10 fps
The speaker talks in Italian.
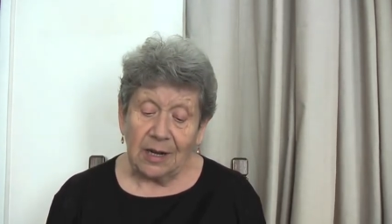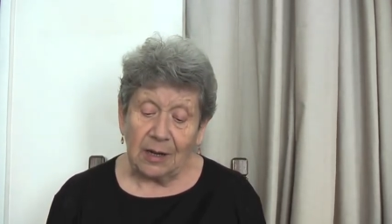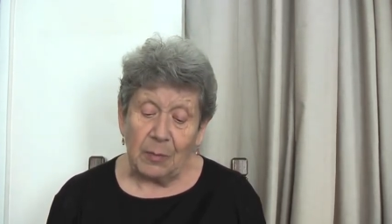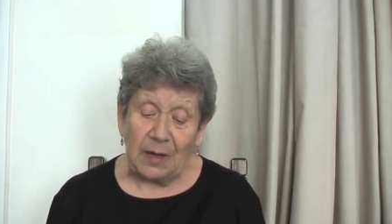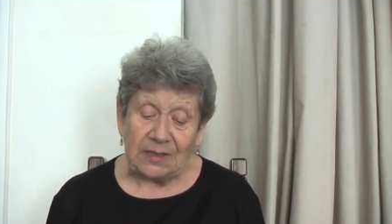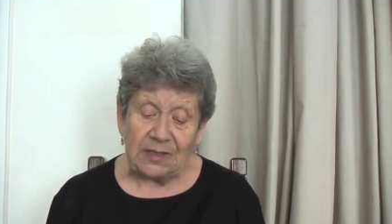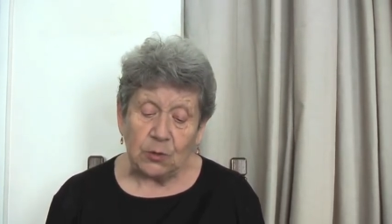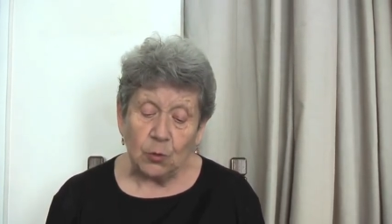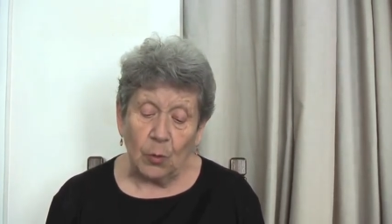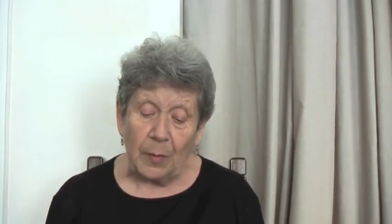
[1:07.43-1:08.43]
rimesse
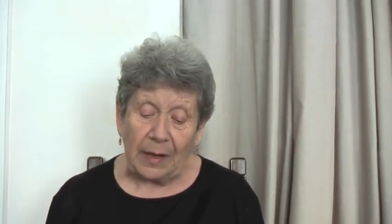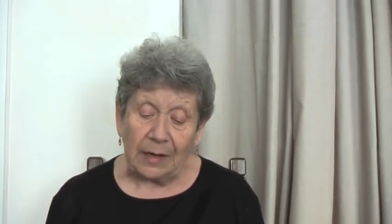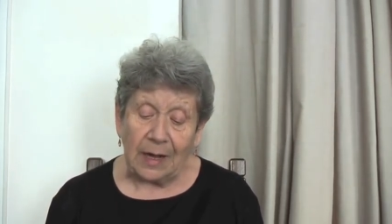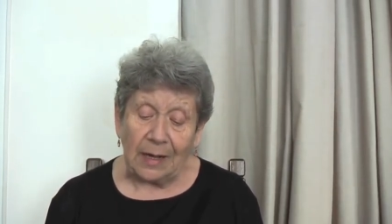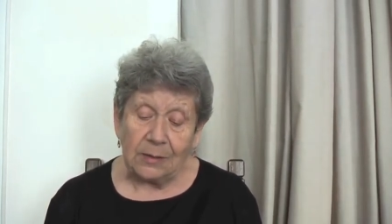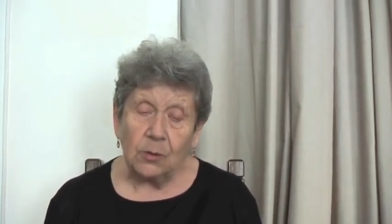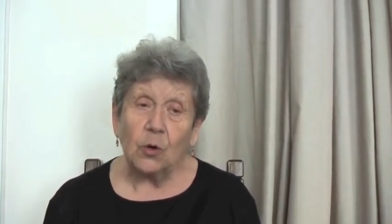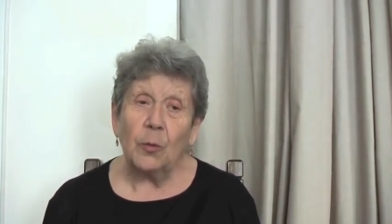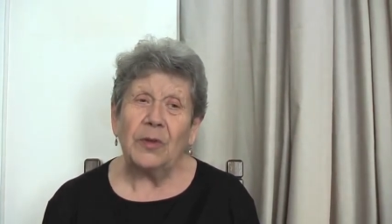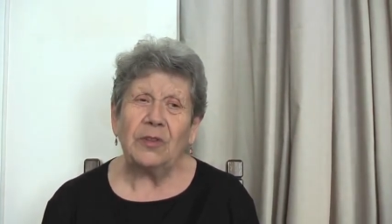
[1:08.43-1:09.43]
sul mercato
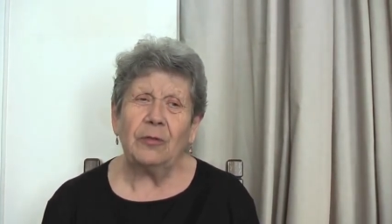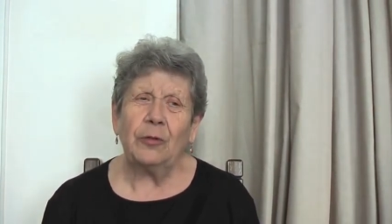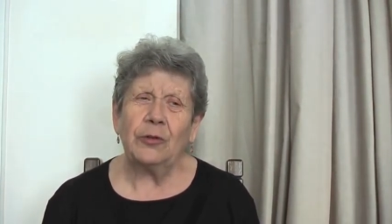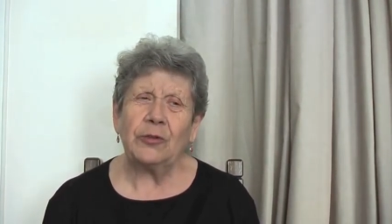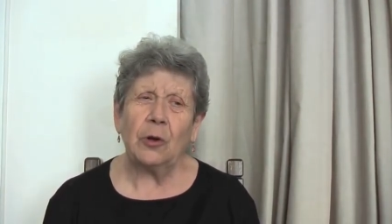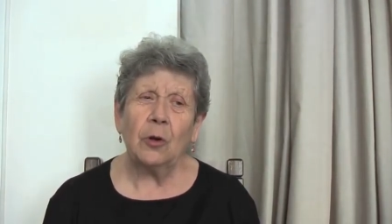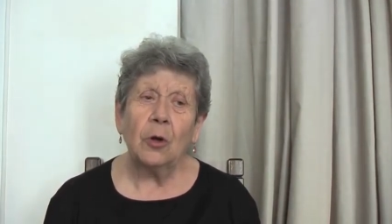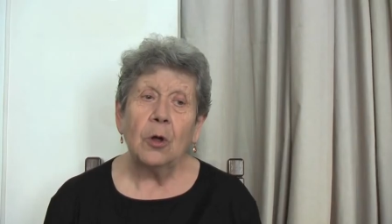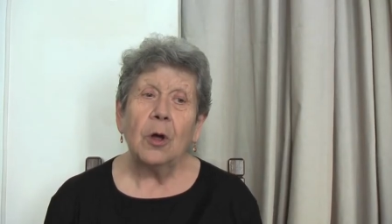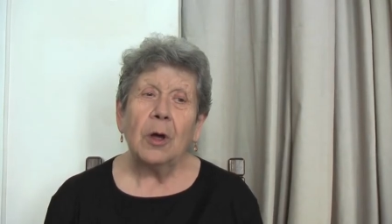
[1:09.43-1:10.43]
come se
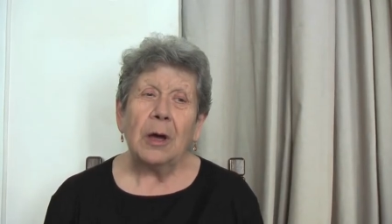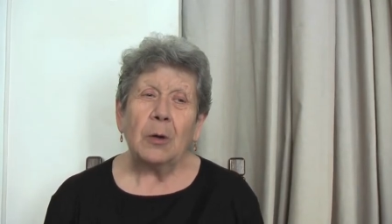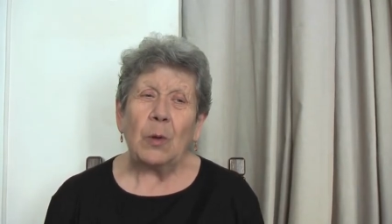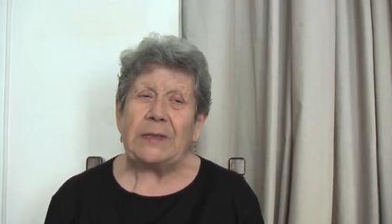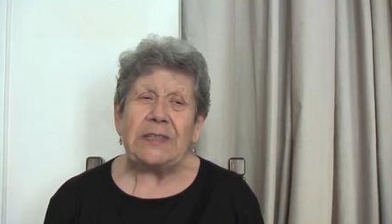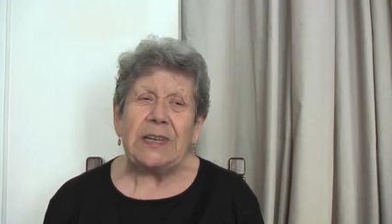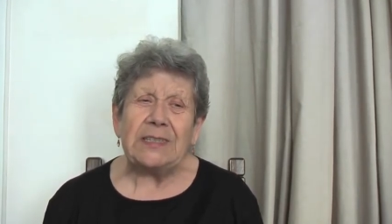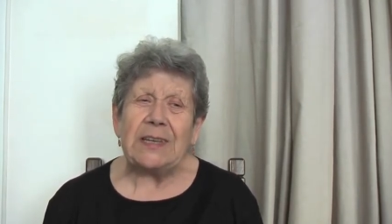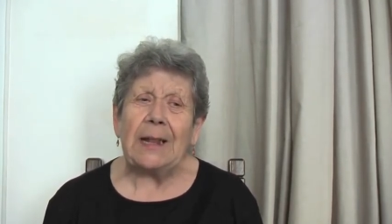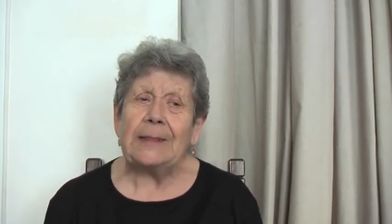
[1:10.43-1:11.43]
fossero
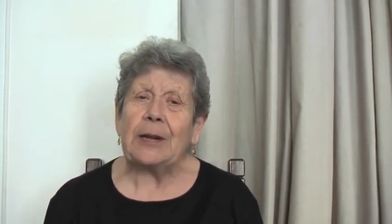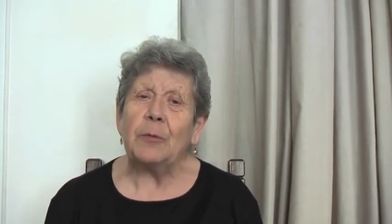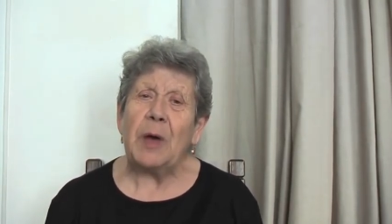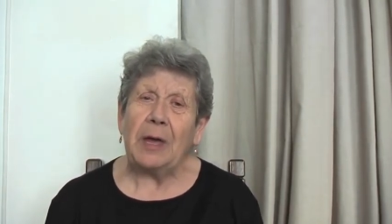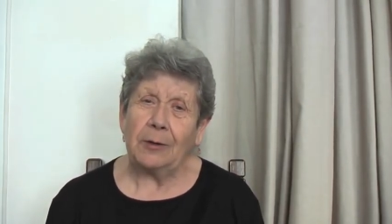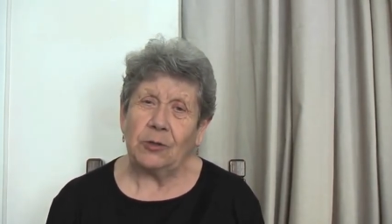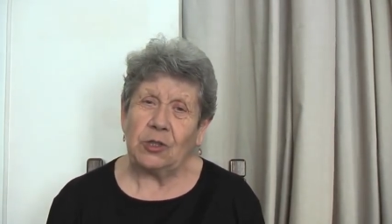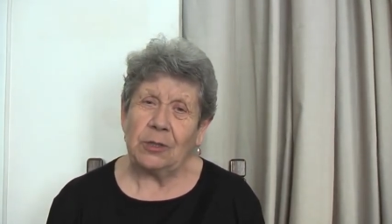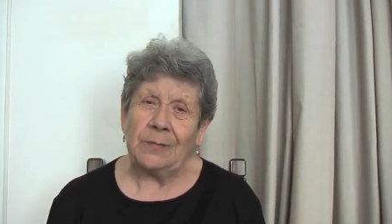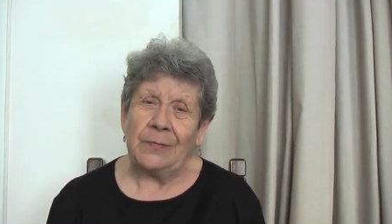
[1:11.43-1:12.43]
qualsiasi altra
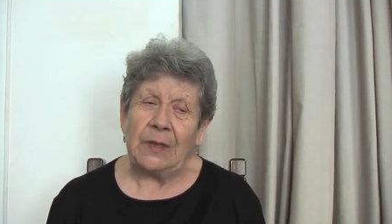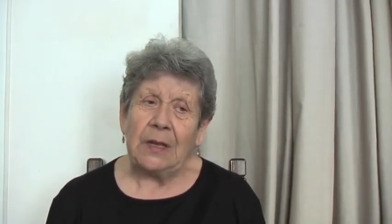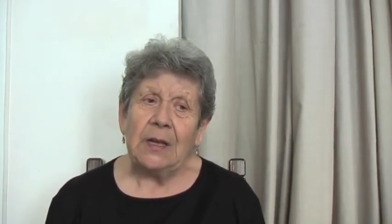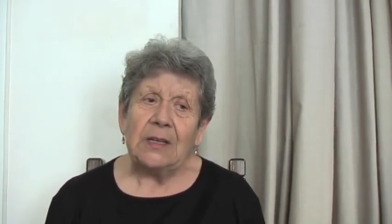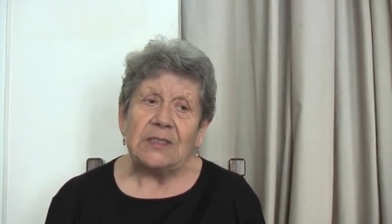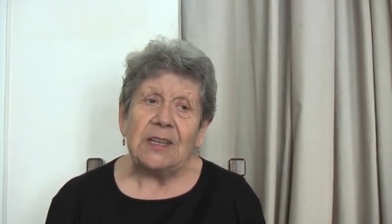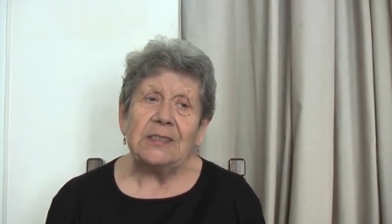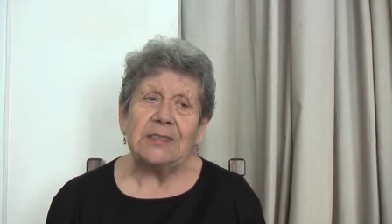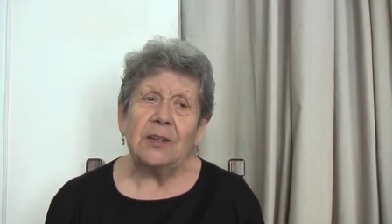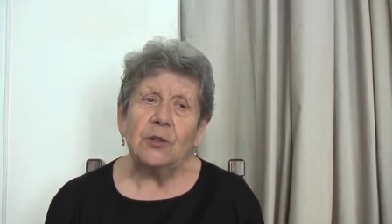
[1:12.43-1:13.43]
merce
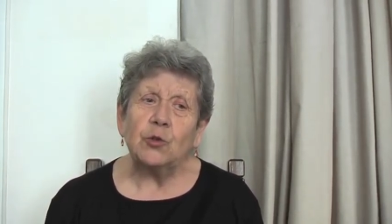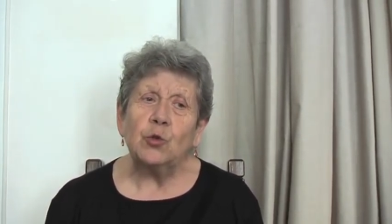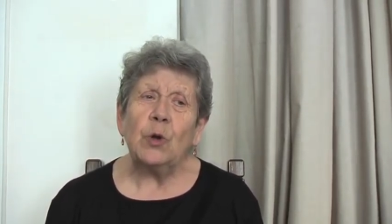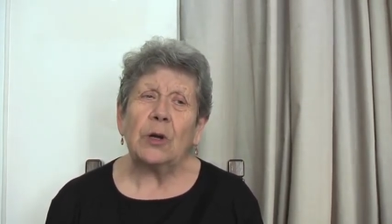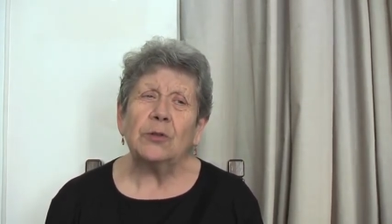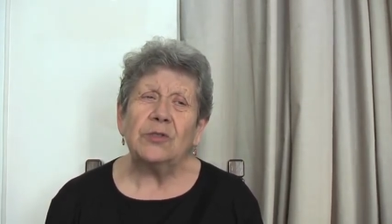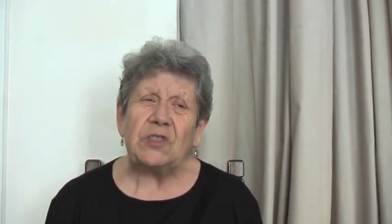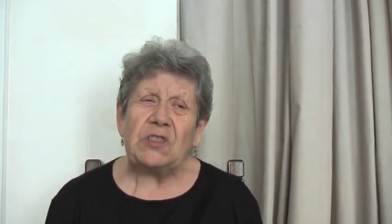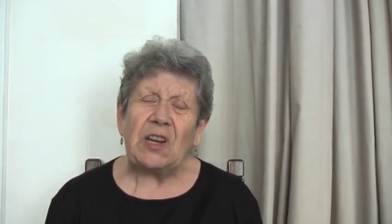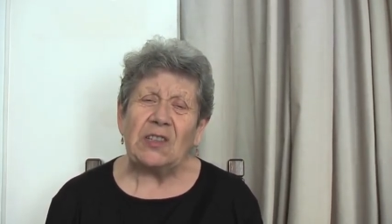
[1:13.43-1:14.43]
senza nessuna
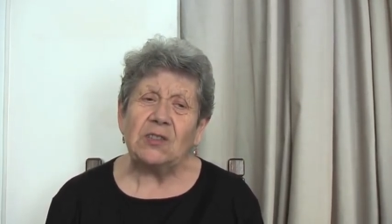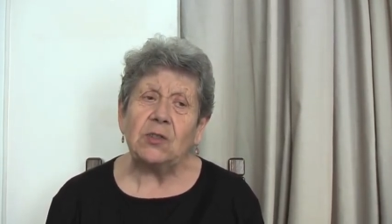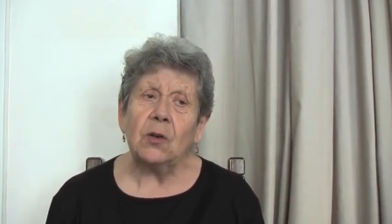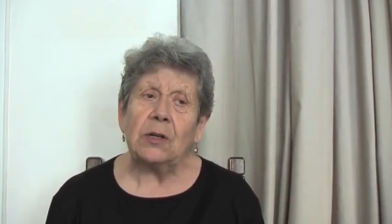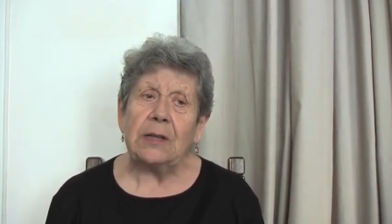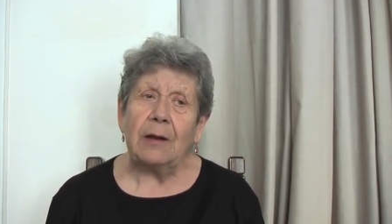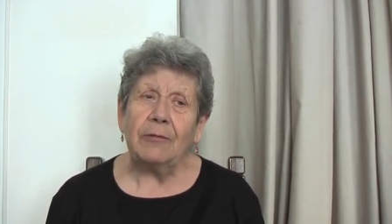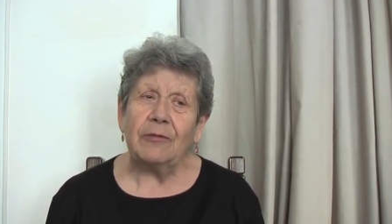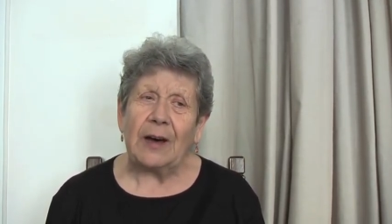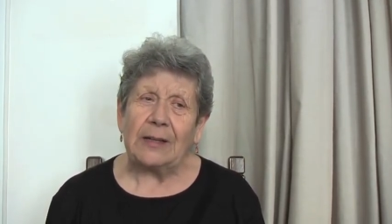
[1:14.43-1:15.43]
considerazione del
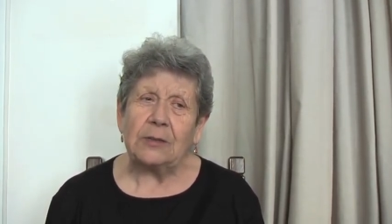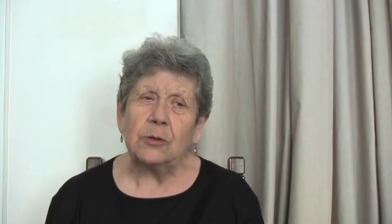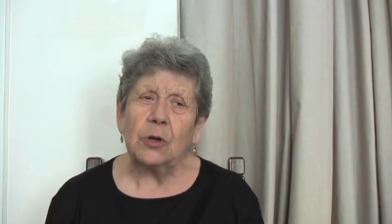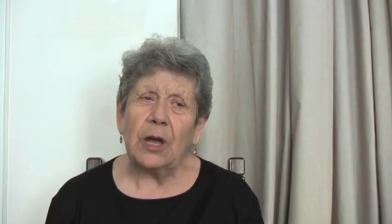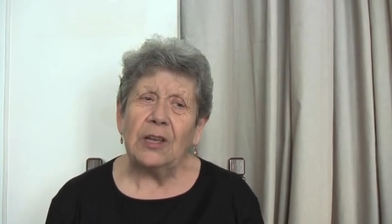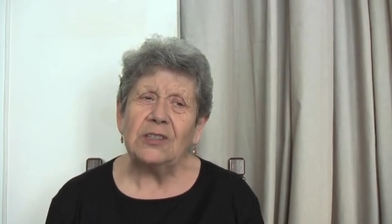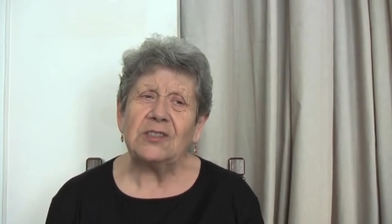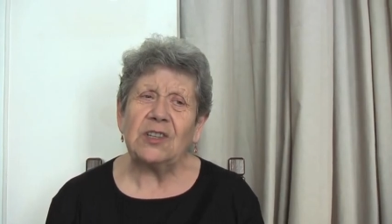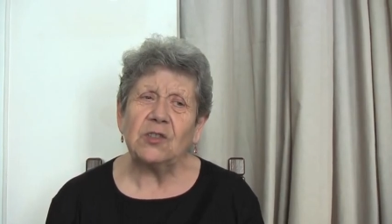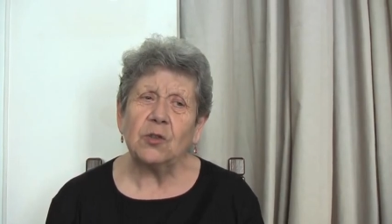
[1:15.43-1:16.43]
fatto che
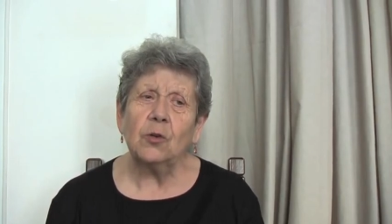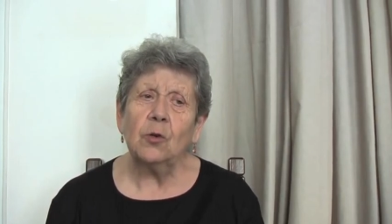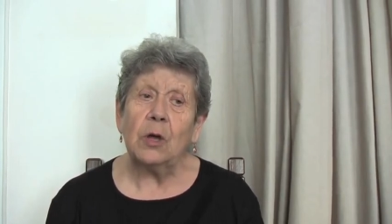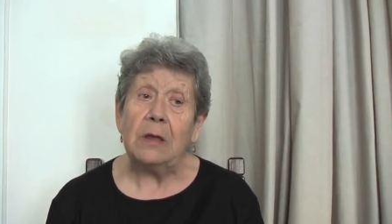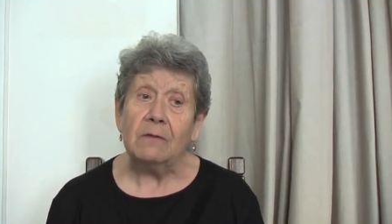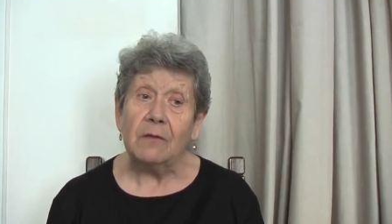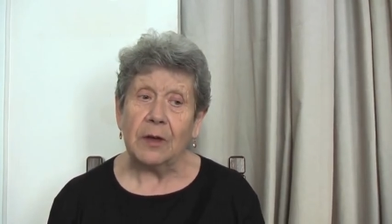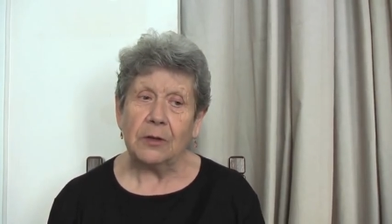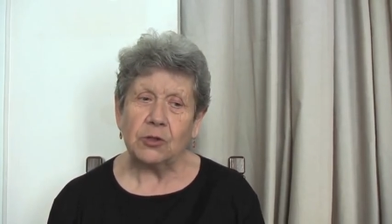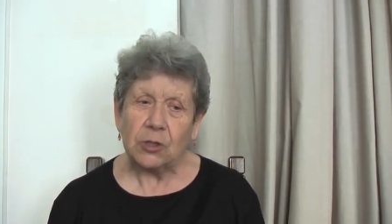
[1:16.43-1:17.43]
esse sono
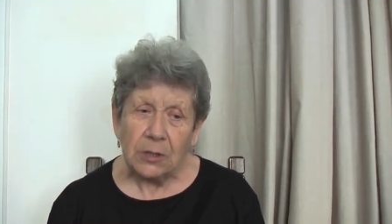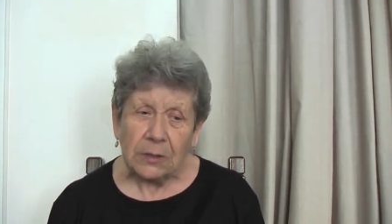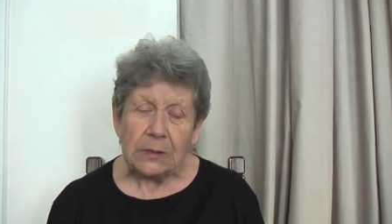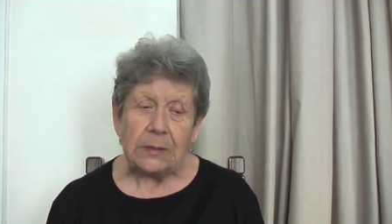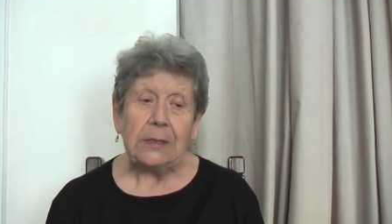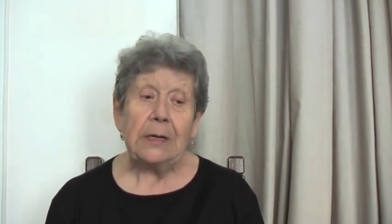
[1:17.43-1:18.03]
invece